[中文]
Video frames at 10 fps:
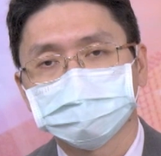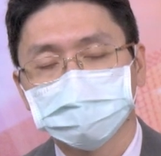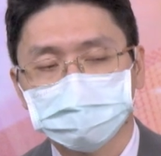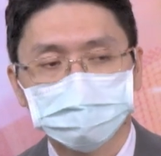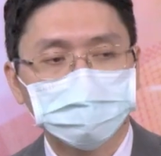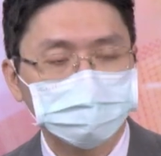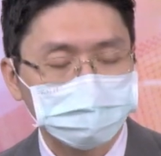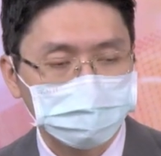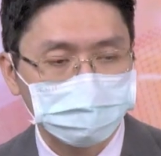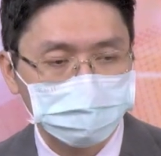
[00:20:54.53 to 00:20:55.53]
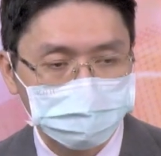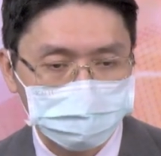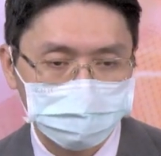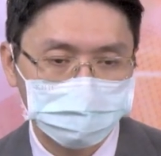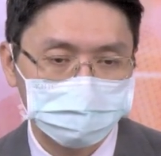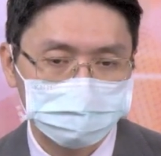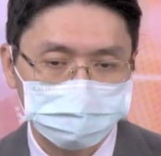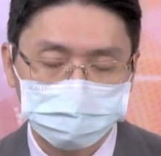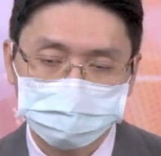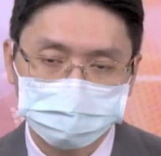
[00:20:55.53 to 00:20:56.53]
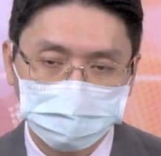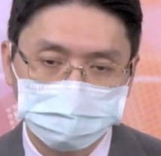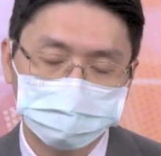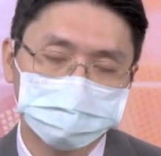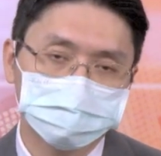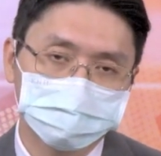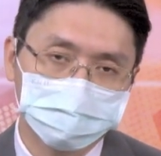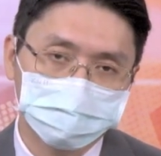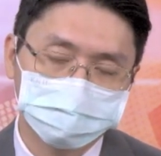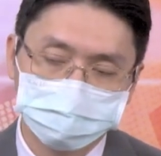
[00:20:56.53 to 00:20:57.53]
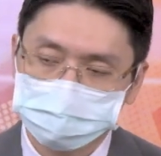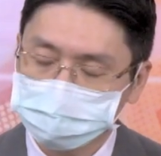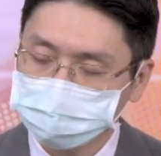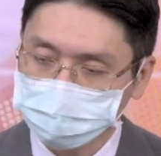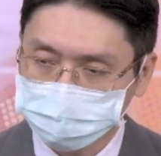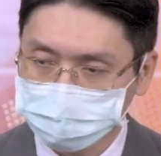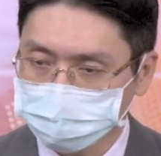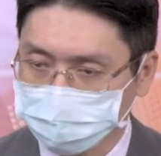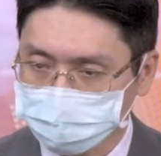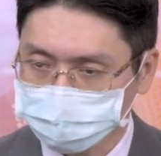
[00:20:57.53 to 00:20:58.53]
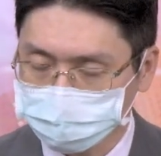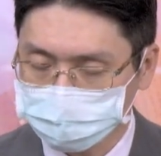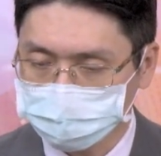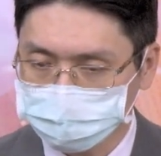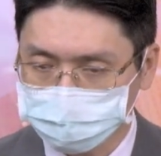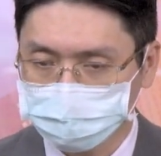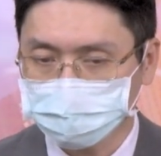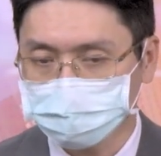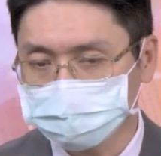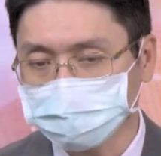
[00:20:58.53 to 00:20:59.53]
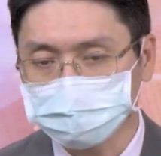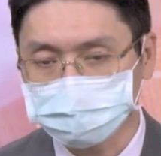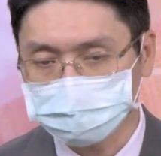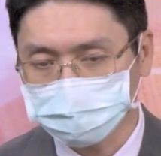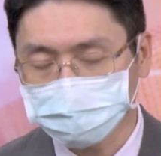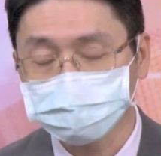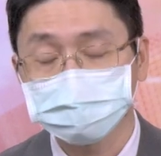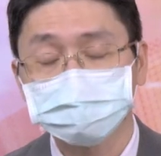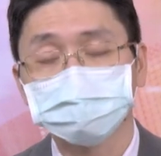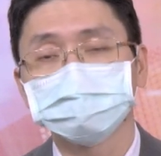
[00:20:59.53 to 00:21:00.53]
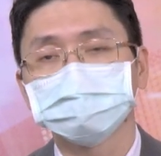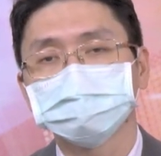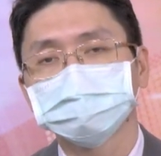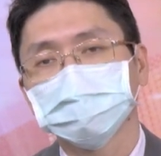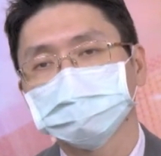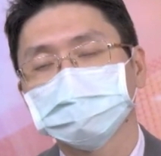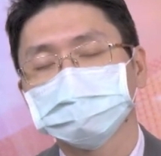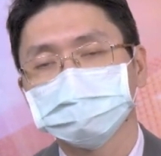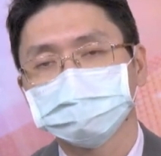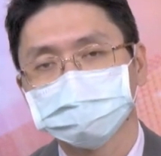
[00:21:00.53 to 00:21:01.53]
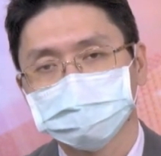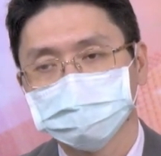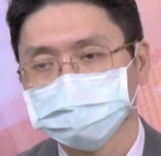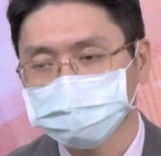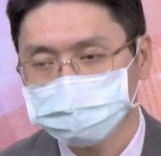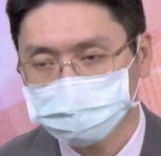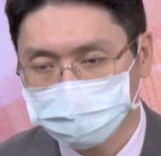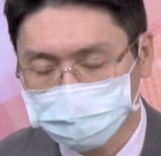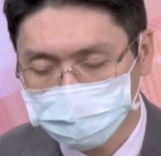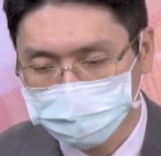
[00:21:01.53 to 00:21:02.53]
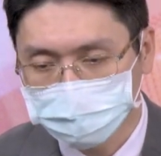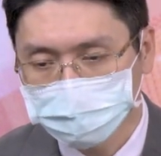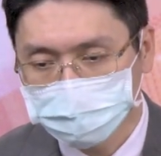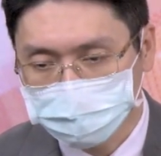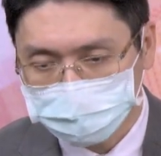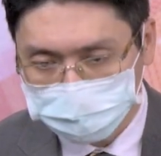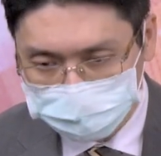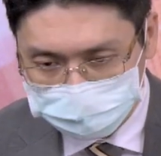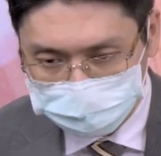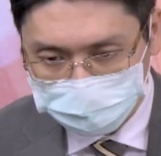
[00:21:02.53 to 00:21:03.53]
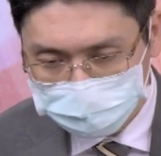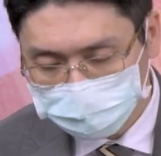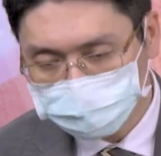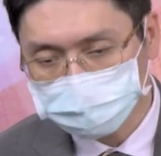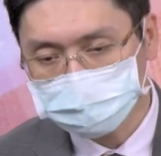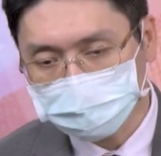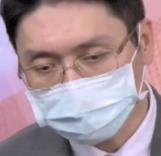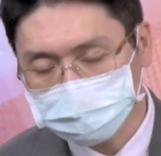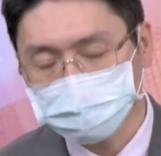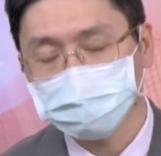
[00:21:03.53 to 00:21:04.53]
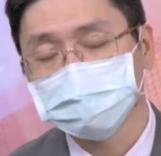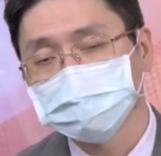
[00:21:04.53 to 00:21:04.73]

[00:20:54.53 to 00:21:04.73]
那当台积电、联电、甚至三星啊、世界先进啊，所有的晶圆代工厂，大陆的中芯半导体，全部都跟着台积电做涨价，